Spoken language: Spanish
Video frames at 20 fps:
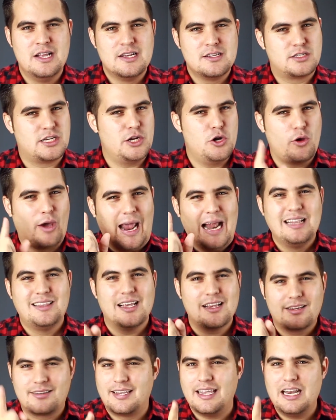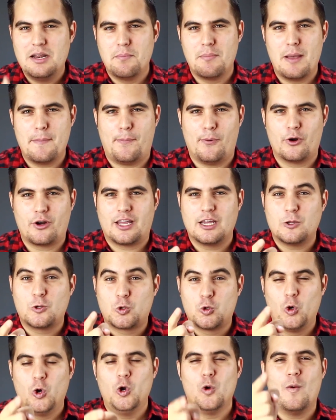sino que Él te sirve porque
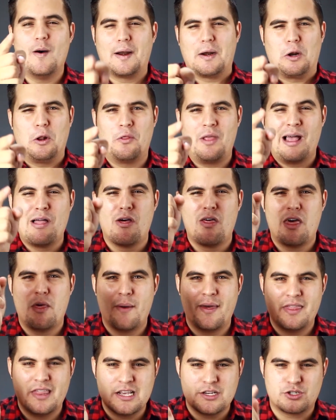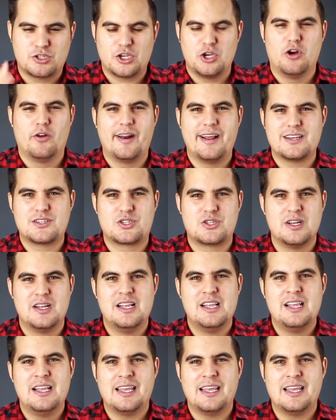tú lo has rodeado de bendiciones